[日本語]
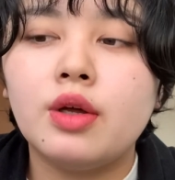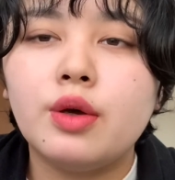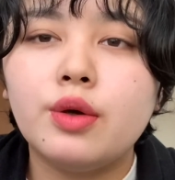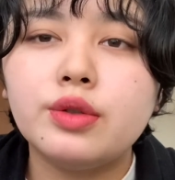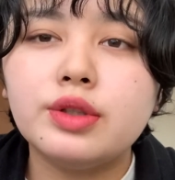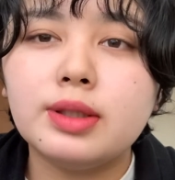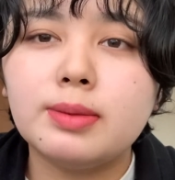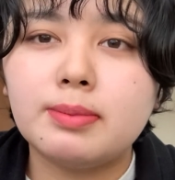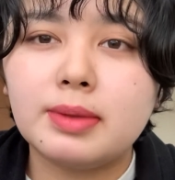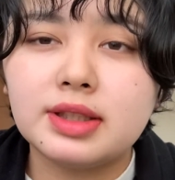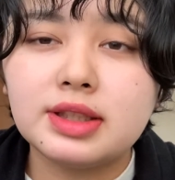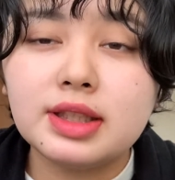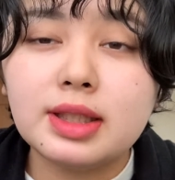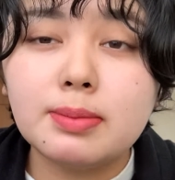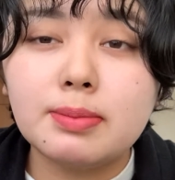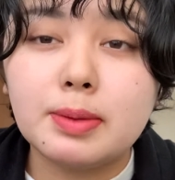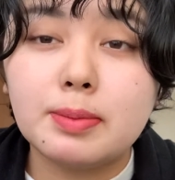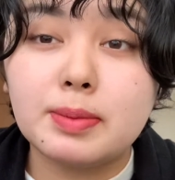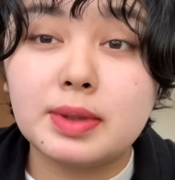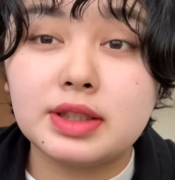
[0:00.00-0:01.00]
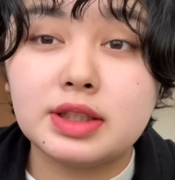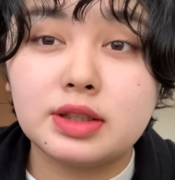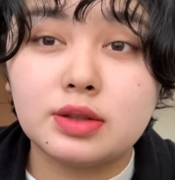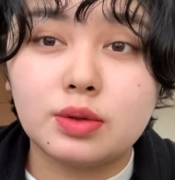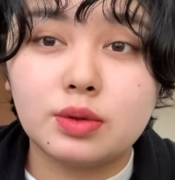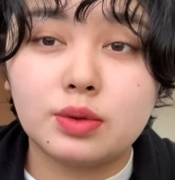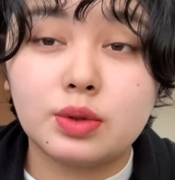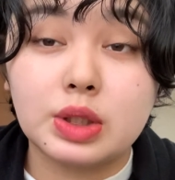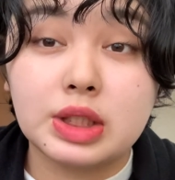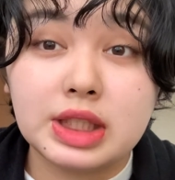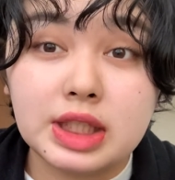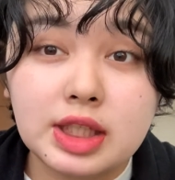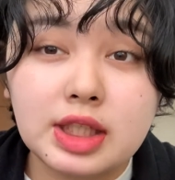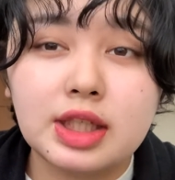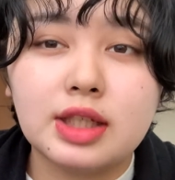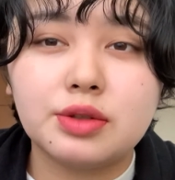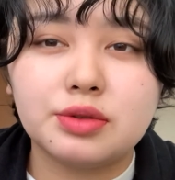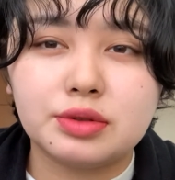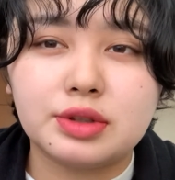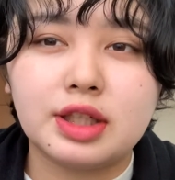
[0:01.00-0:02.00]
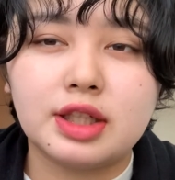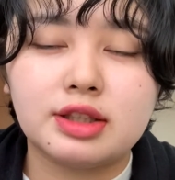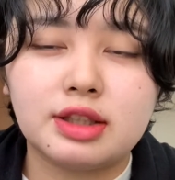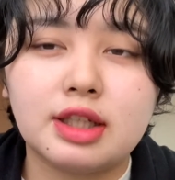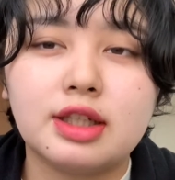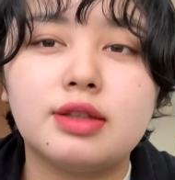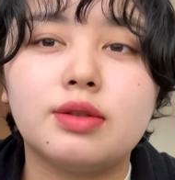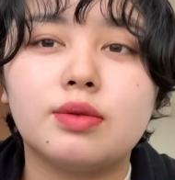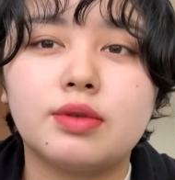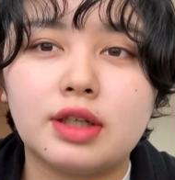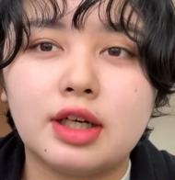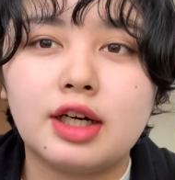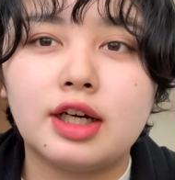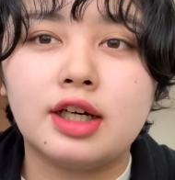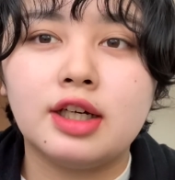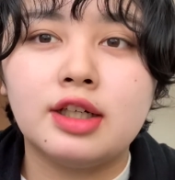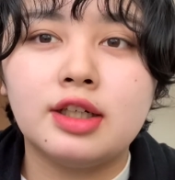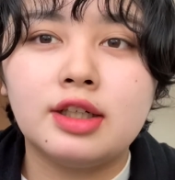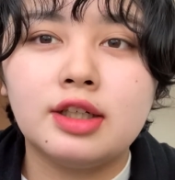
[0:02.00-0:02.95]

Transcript: 本当に混ぜれば混ぜるほどいい色になったりとか